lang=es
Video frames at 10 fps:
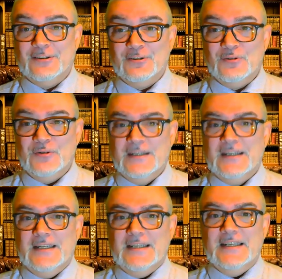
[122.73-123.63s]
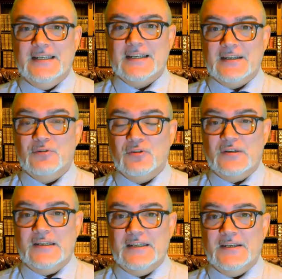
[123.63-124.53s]
todo, y recuerdo
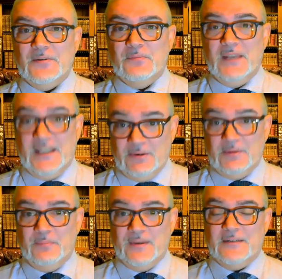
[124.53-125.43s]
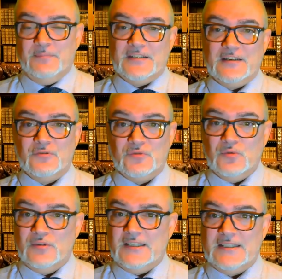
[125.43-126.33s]
que me llamaban para pasar
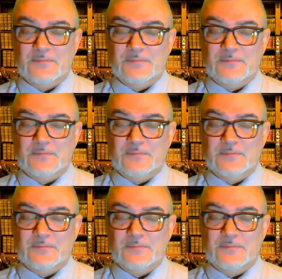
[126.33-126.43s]
consultas,